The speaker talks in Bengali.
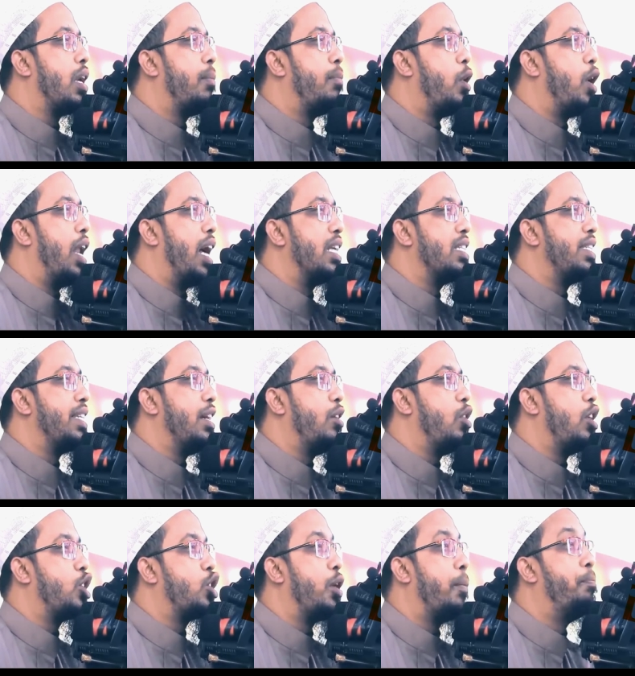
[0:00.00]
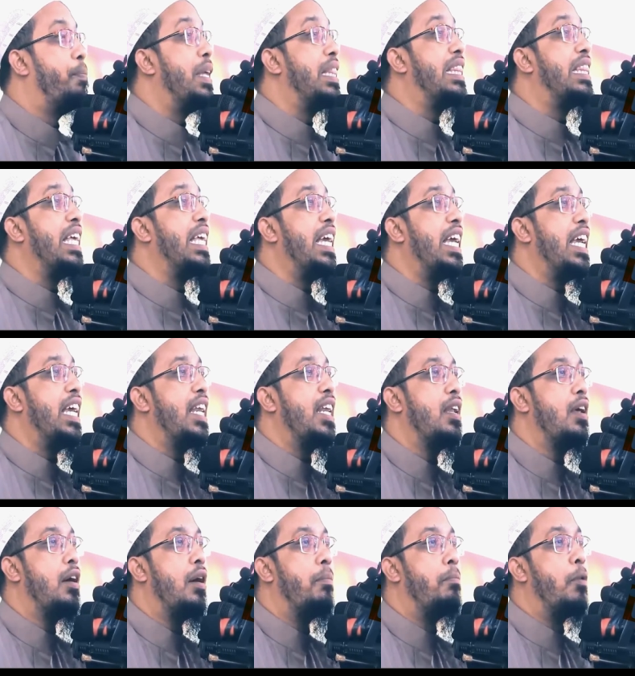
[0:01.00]
কথা বলা আছে এগুলো সব ভিত্তিহীন
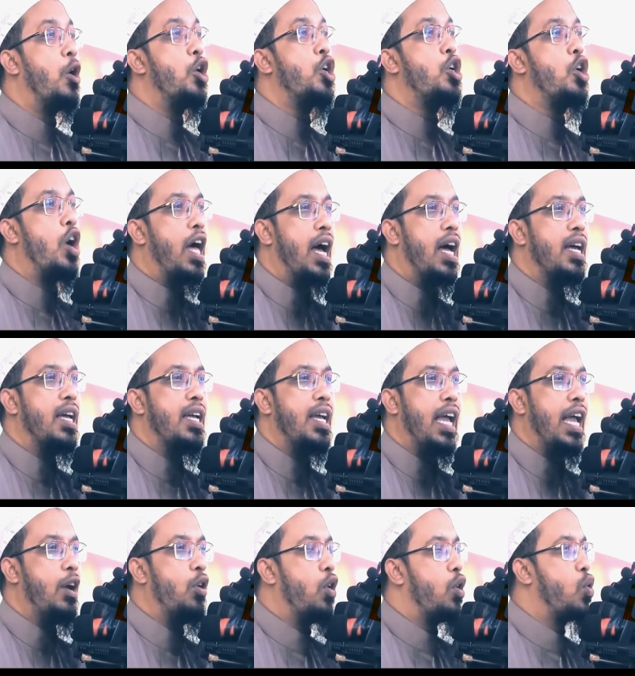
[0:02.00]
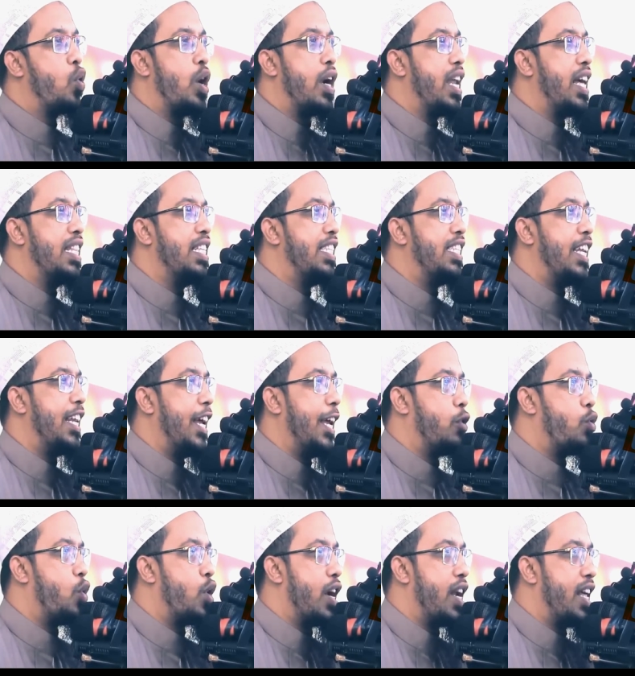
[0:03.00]
মন গড়া এগুলো কোরআন হাদিসে নাই
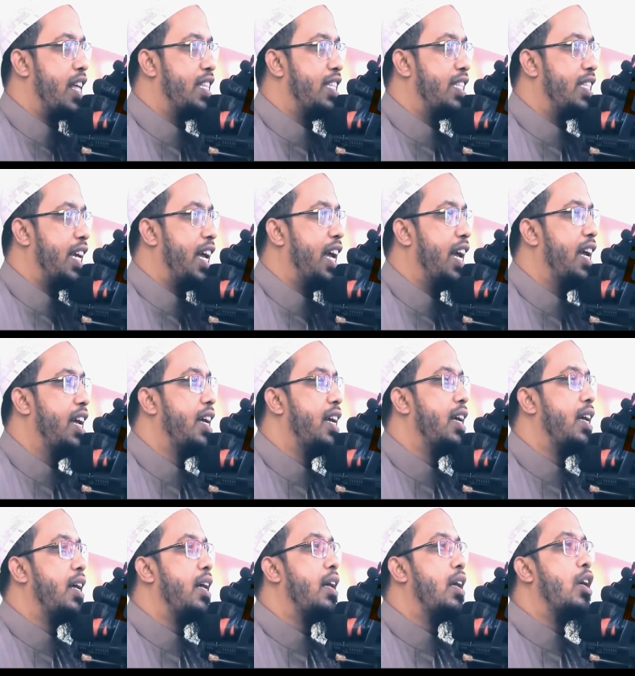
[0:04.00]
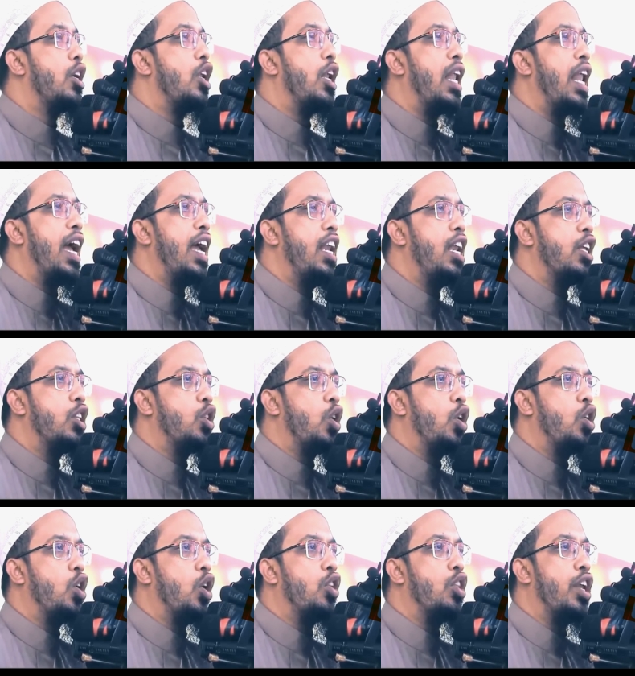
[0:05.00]
কোরআন হাদিসে
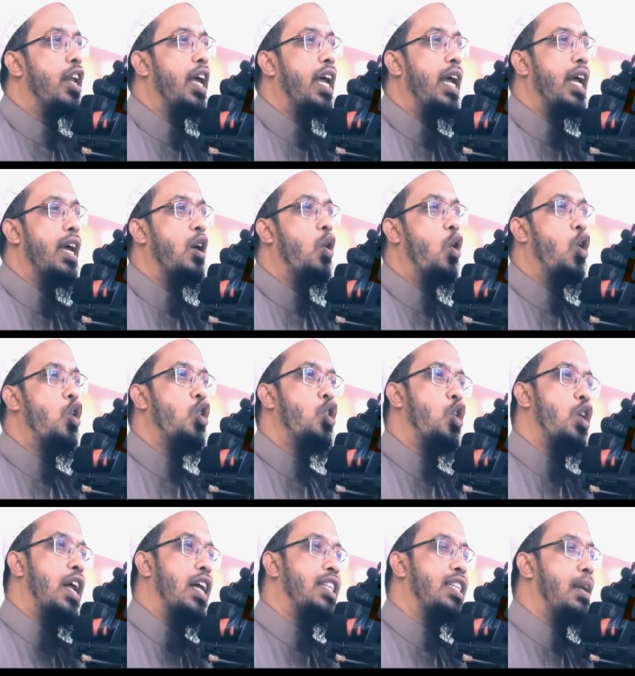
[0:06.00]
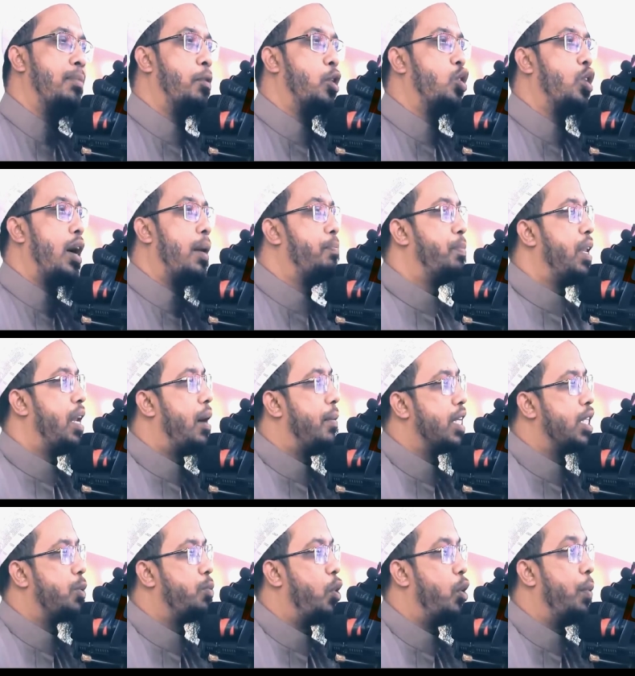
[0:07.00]
লাইলাতুল কদরে অন্য রাতের মতো আপনি
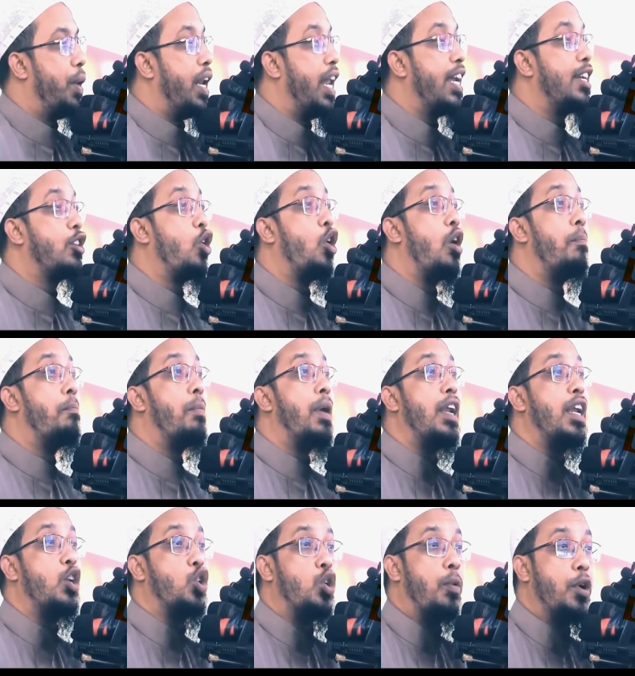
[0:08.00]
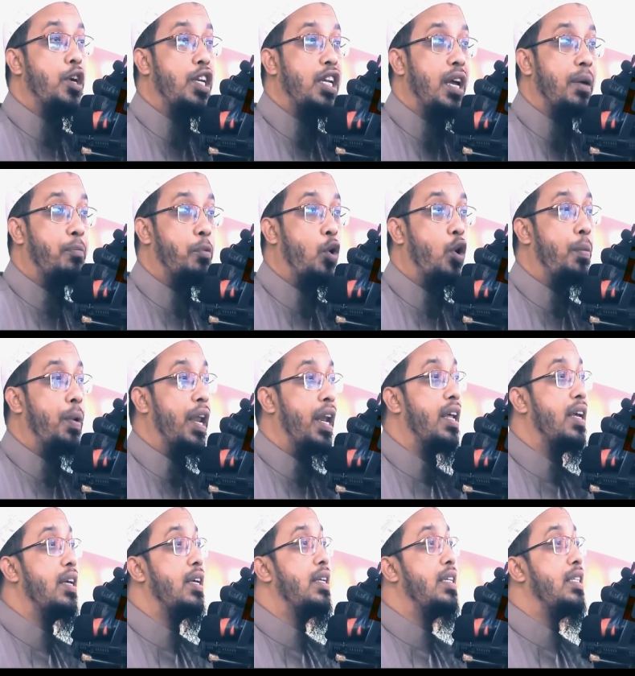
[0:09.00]
নামাজ পড়বেন একটু লম্বা সময় নিয়ে পড়বেন